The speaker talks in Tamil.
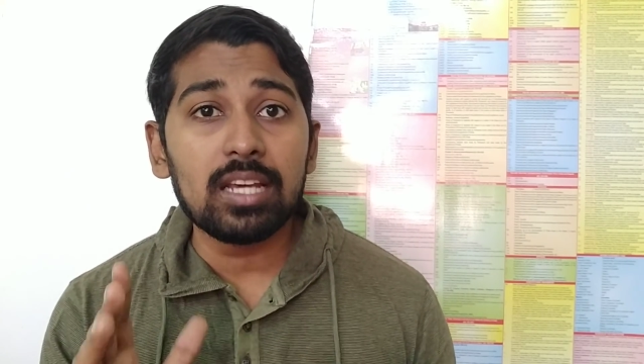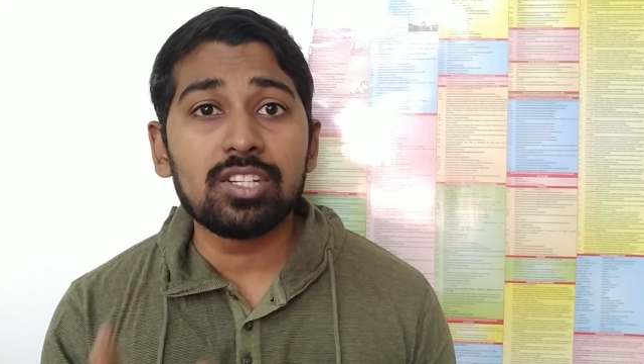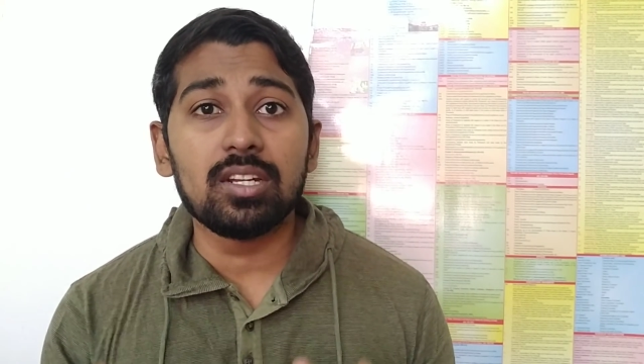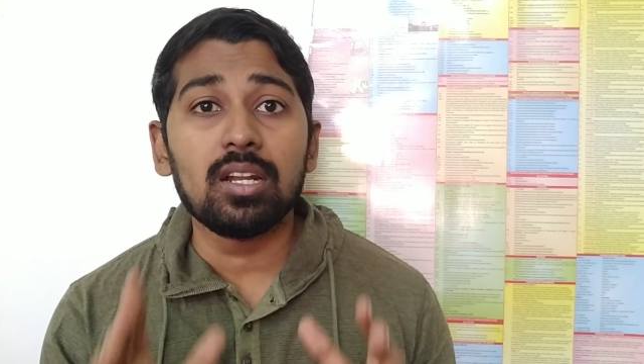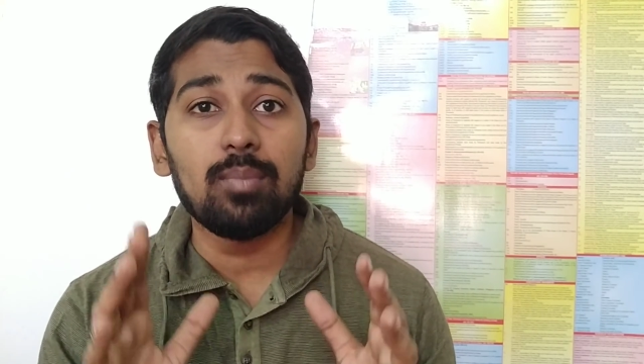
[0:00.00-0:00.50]

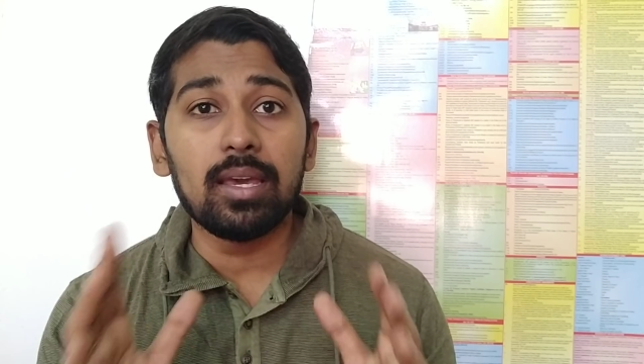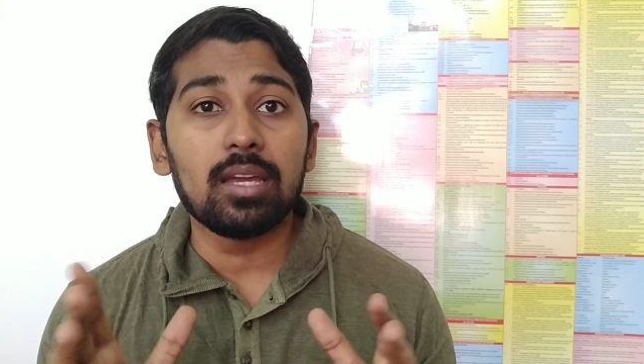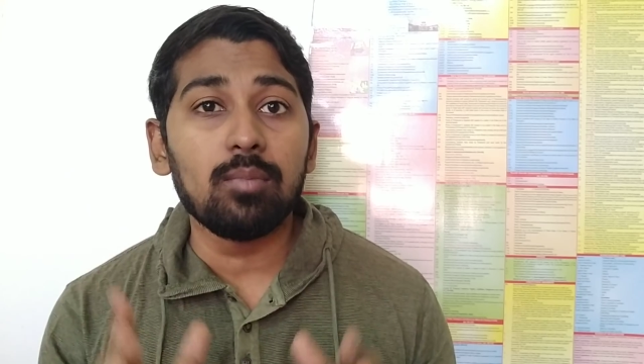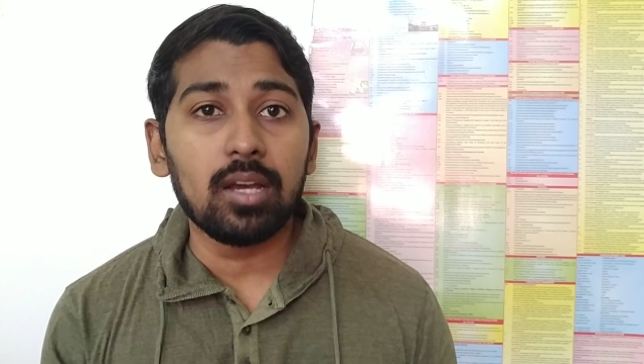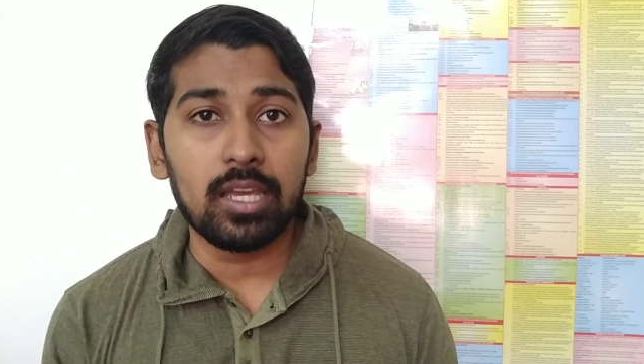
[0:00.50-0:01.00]
எலெக்ஷனில்
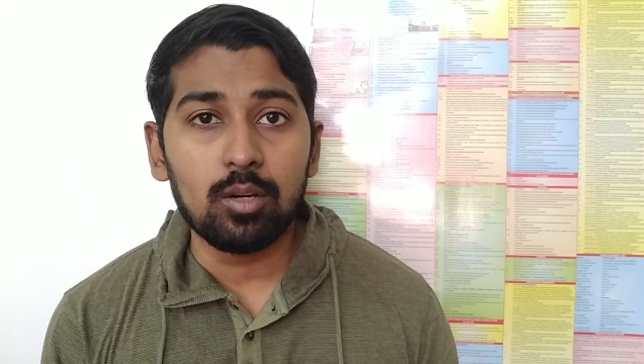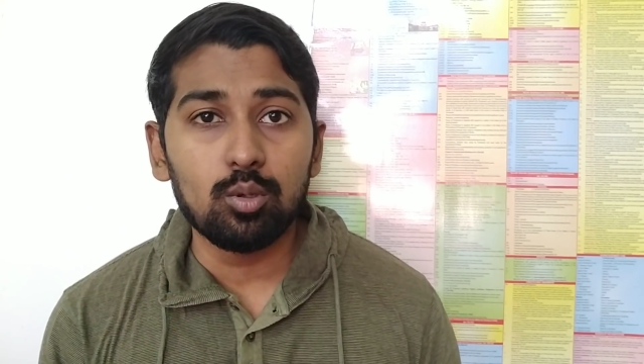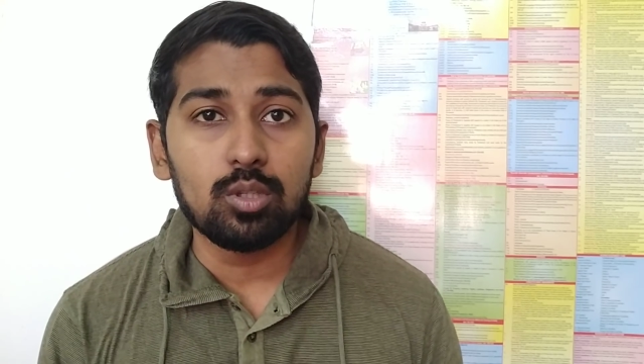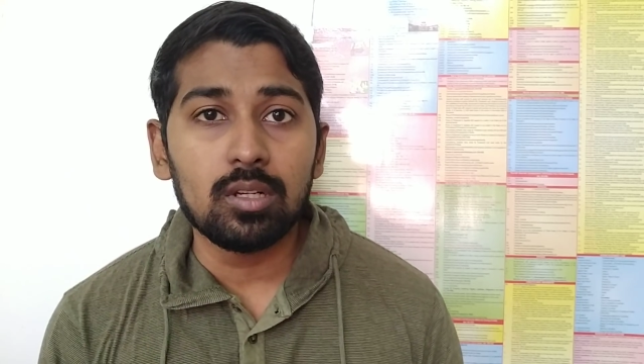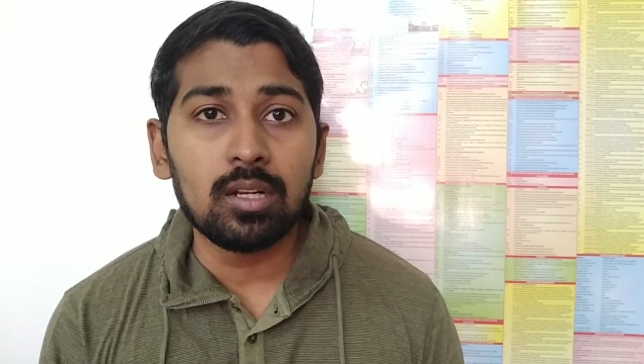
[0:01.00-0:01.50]
பயங்கரமாக கை
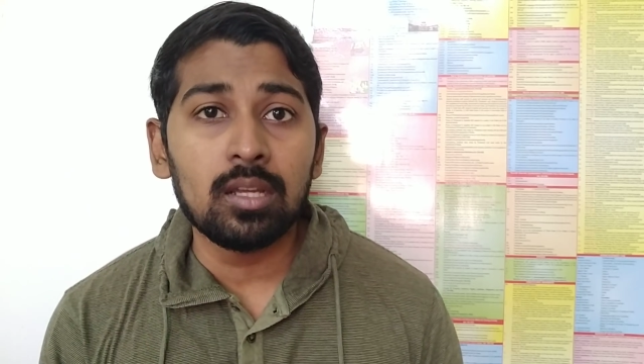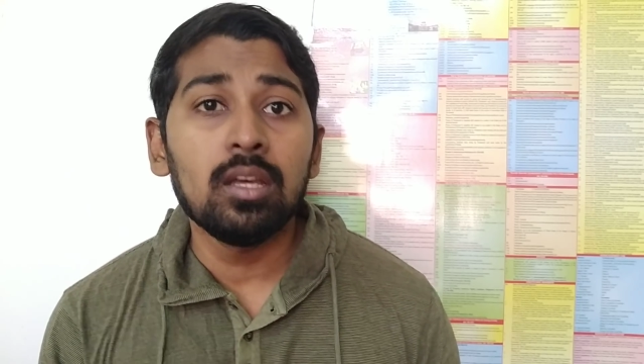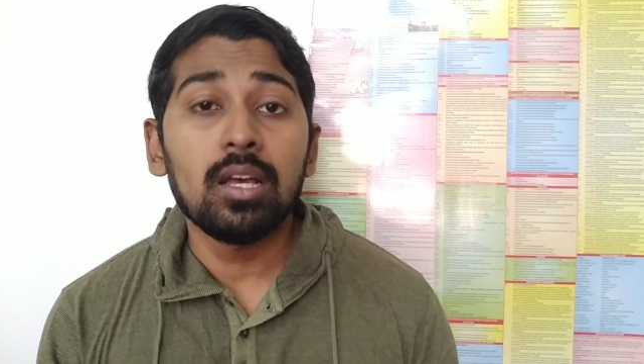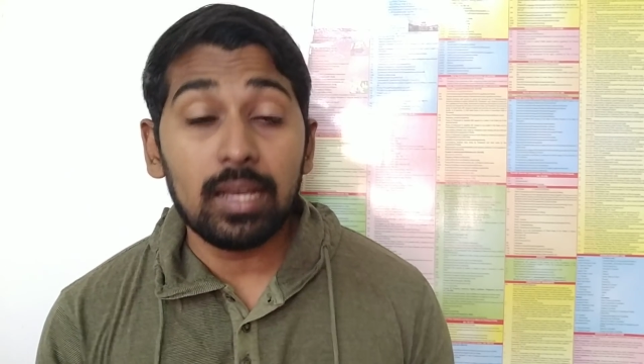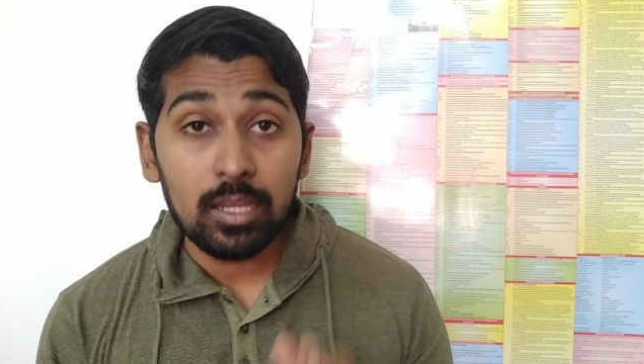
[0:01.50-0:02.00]
கொடுத்துருக்குது
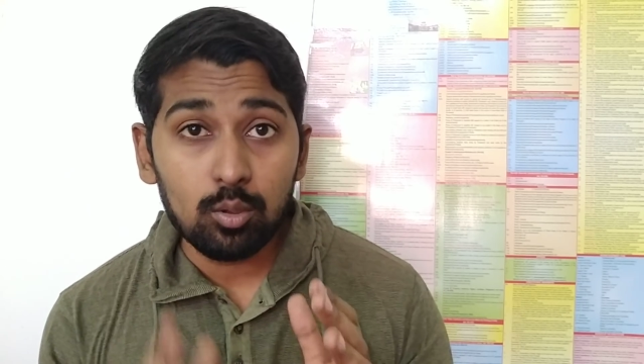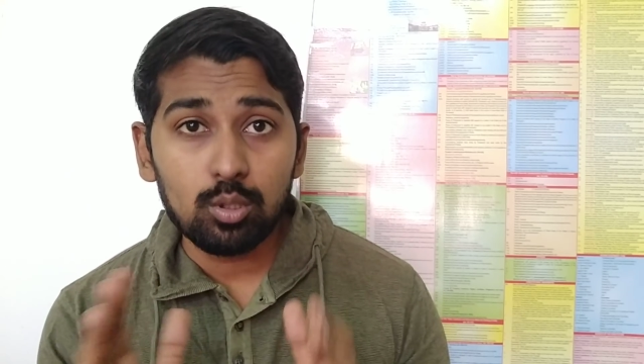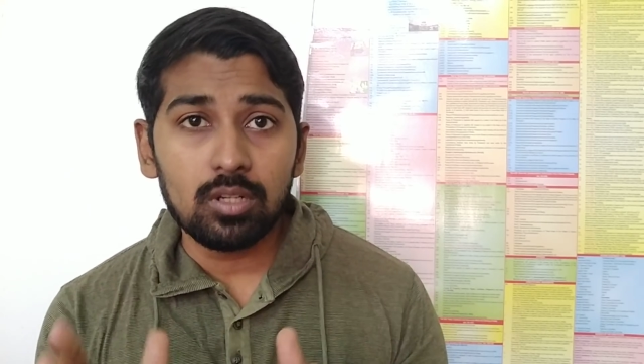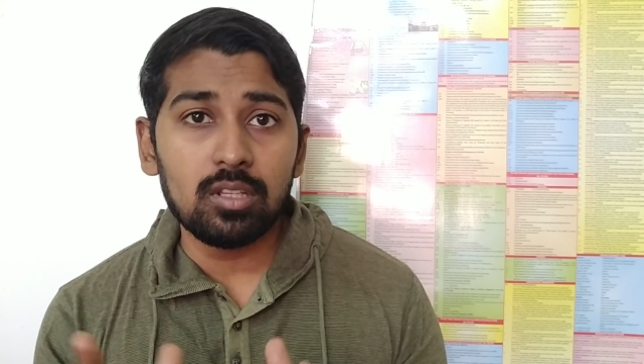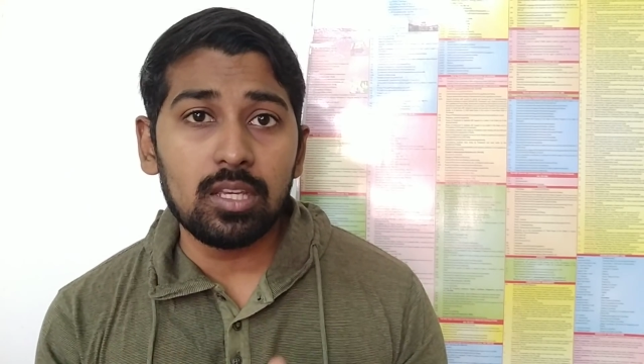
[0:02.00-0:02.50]
கை
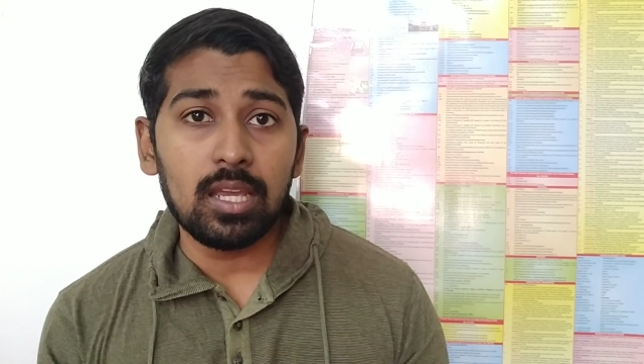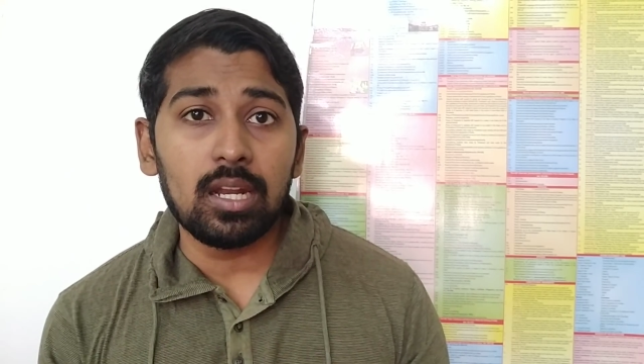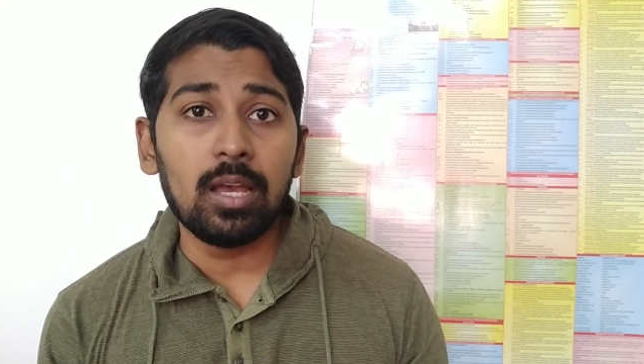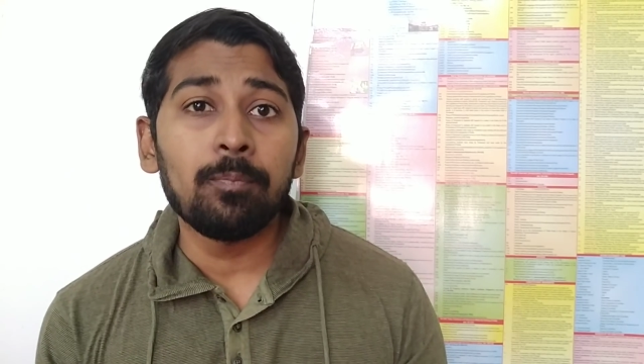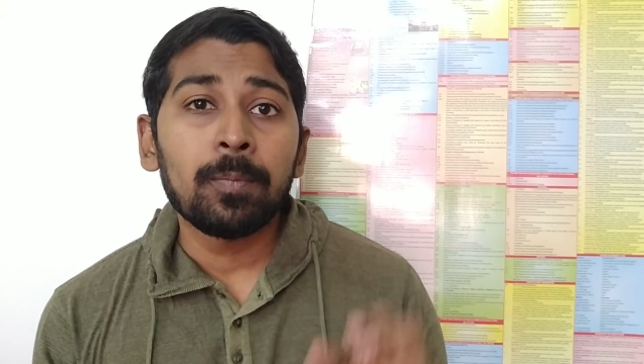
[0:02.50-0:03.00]
கொடுத்துருக்குது
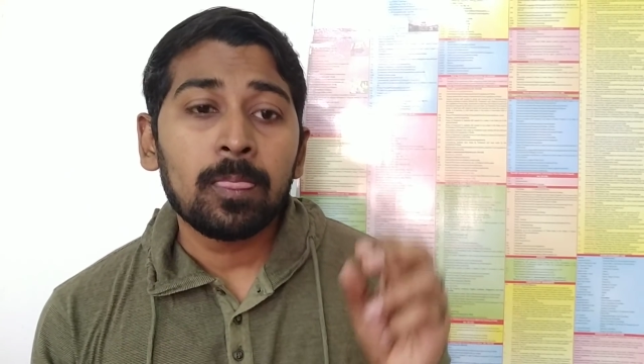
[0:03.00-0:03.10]
ஏன்னா